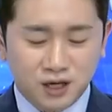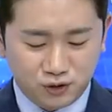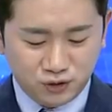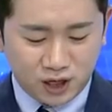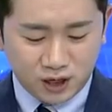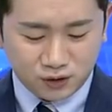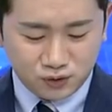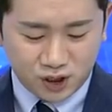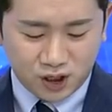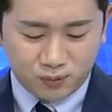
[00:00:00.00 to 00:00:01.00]
유스탁
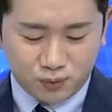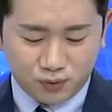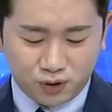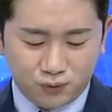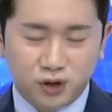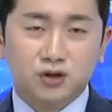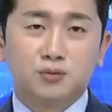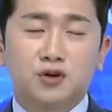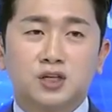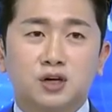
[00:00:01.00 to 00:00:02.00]
유창희 대표 그리고
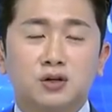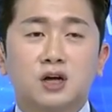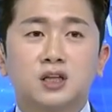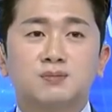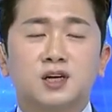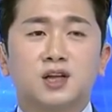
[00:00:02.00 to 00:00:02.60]
위드금융의 정태근 팀장